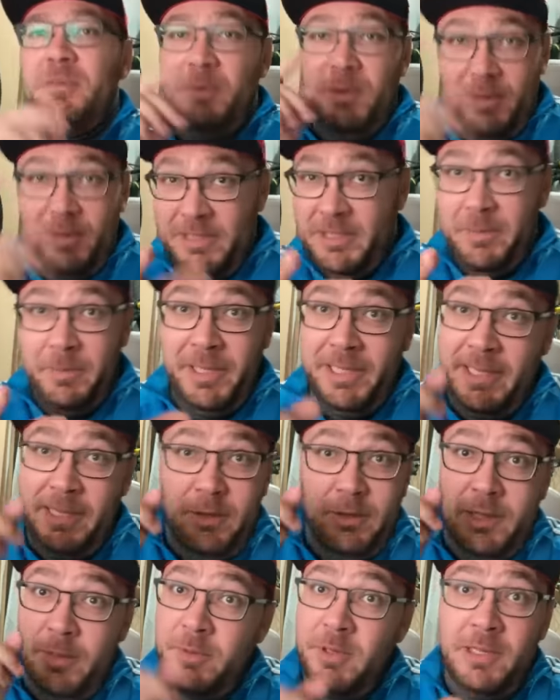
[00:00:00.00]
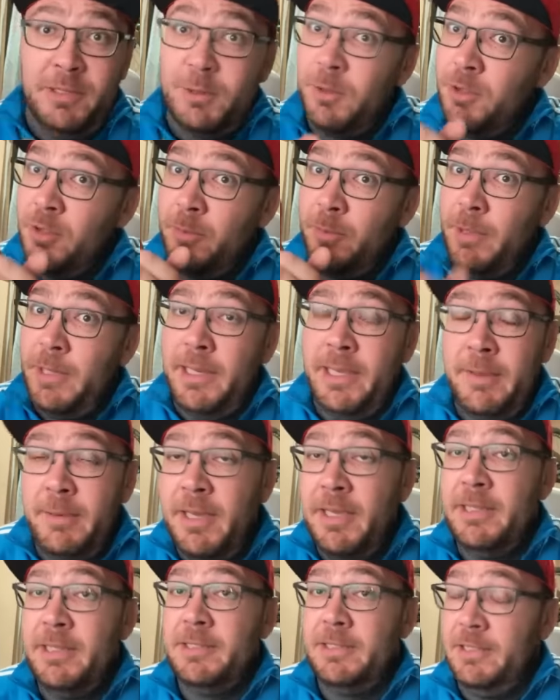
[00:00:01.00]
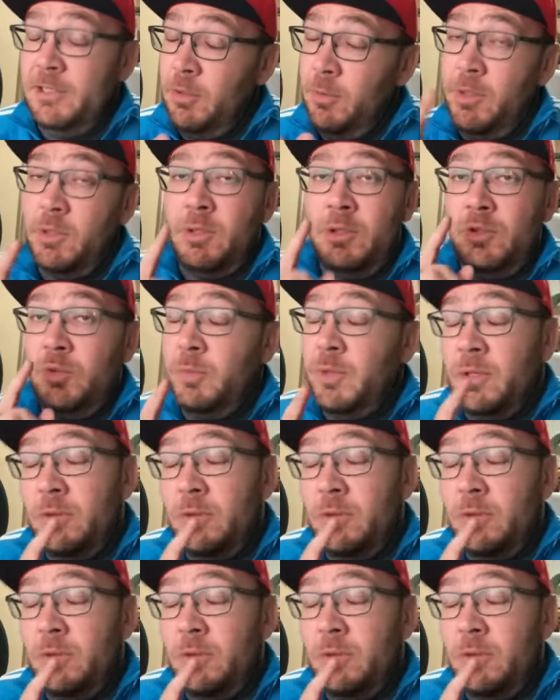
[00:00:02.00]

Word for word: Pero que sepáis que los cambios electrónicos para las e y sobre todo de super